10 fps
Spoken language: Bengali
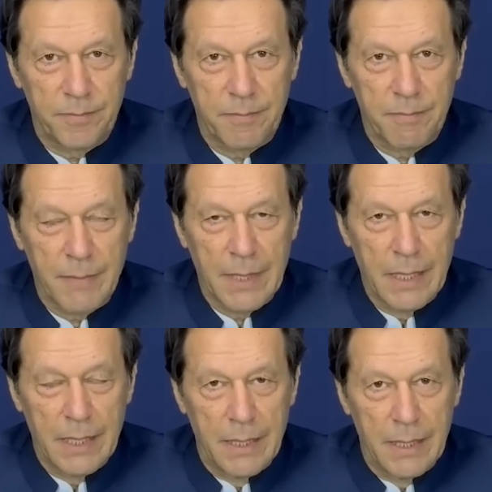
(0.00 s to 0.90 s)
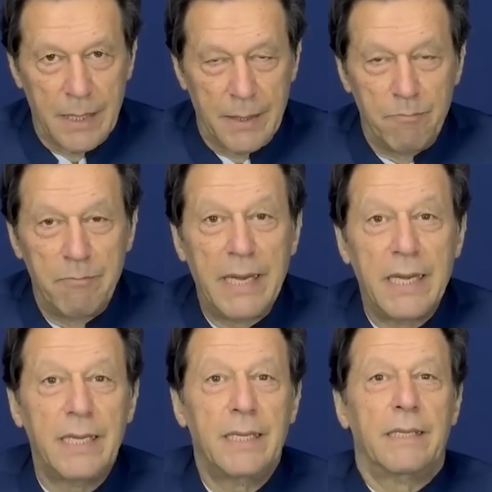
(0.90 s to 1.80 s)
সংঘর্ষের পর থেকেই
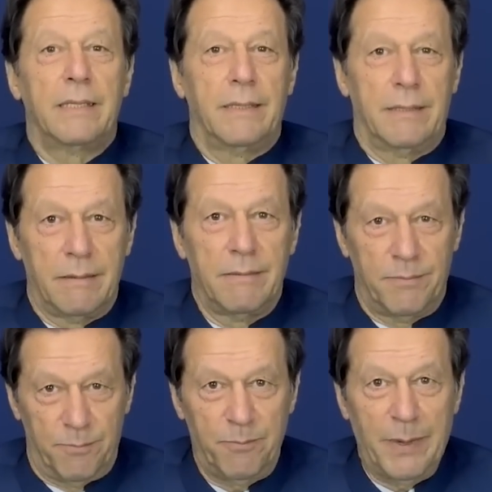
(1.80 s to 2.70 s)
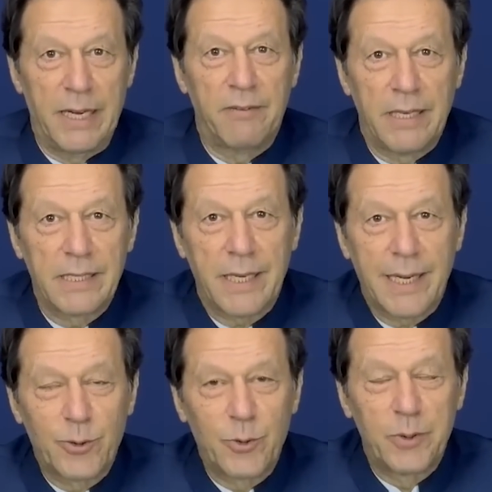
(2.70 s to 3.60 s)
দলটি বিভিন্নভাবে চাপের
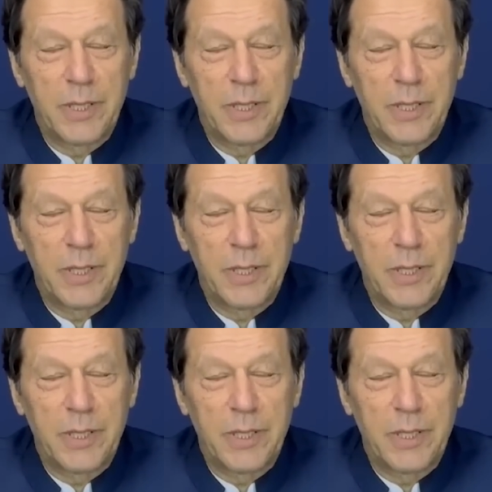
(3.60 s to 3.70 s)
মুখে আছে